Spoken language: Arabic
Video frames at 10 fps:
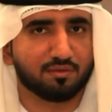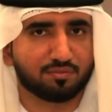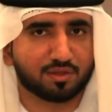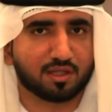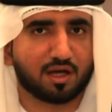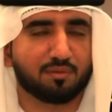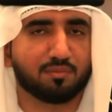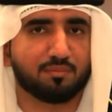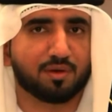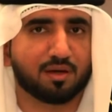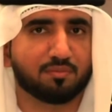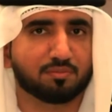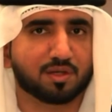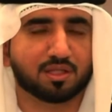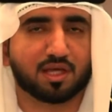في التعامل معها
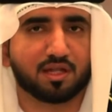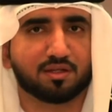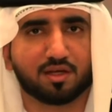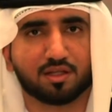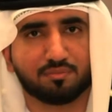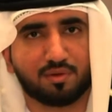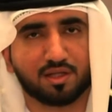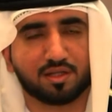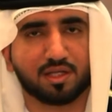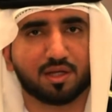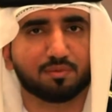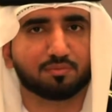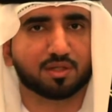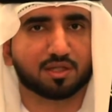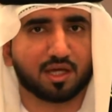ممكن تحديات مادية
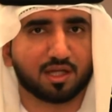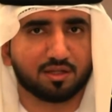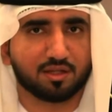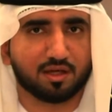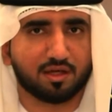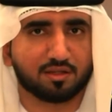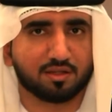ممكن تحديات